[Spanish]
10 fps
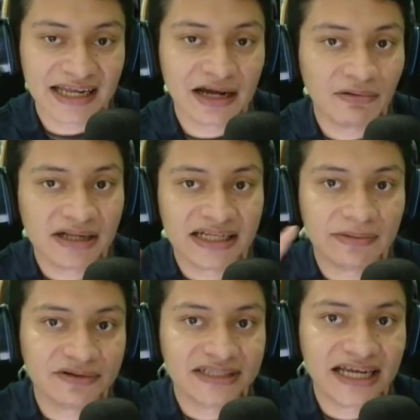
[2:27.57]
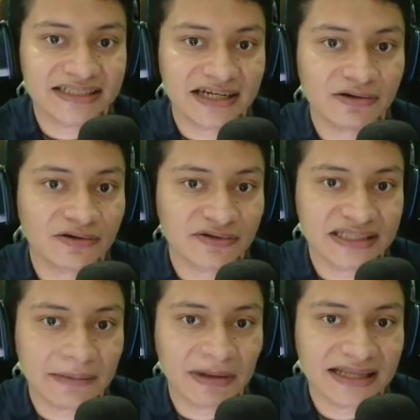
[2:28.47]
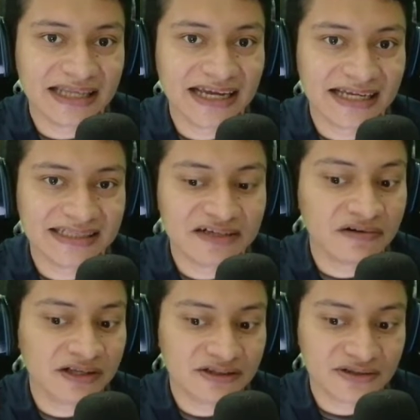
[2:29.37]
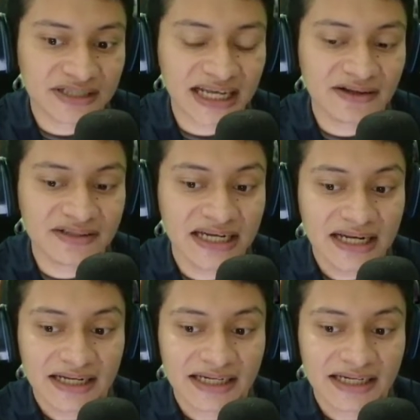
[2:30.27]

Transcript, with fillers: en la cual tenemos que hacer con nuestra pantalla, así con nuestros dedos